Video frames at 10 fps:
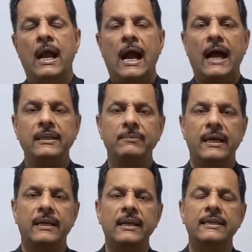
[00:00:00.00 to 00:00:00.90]
आज हम
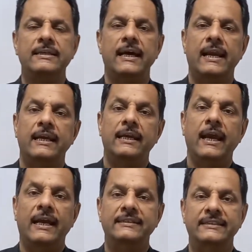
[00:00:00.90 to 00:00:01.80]
करने ये जा रहे हैं कि
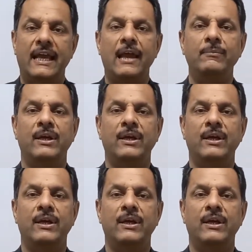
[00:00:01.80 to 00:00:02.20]
एग्ज़ाम